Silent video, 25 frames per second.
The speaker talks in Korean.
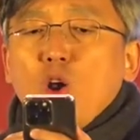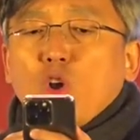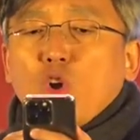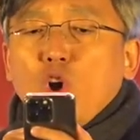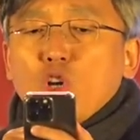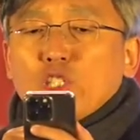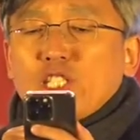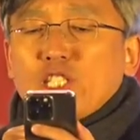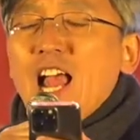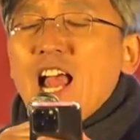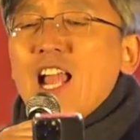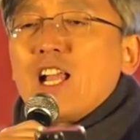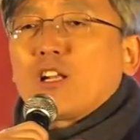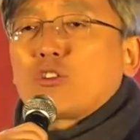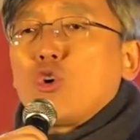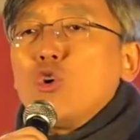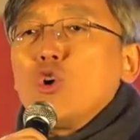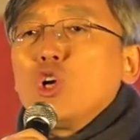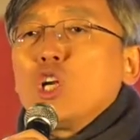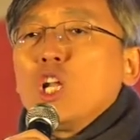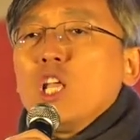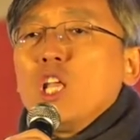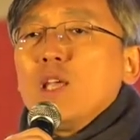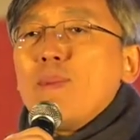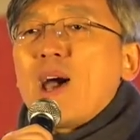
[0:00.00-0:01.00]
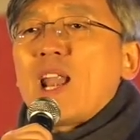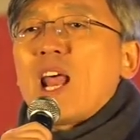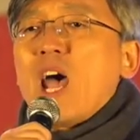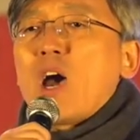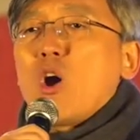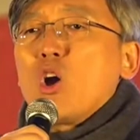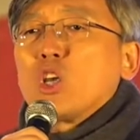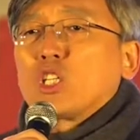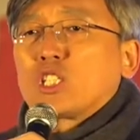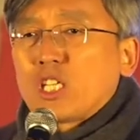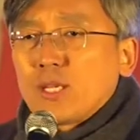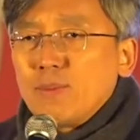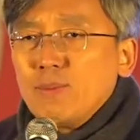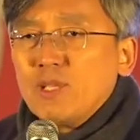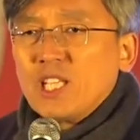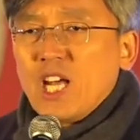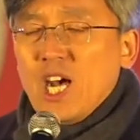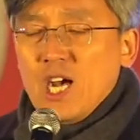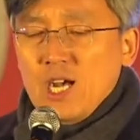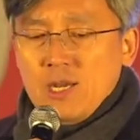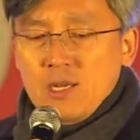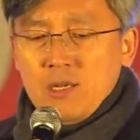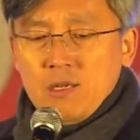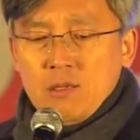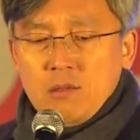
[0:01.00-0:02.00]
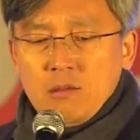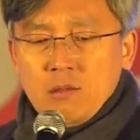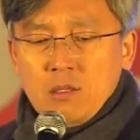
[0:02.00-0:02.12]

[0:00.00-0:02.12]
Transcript: 먹고 살 궁리만 하고 있습니다.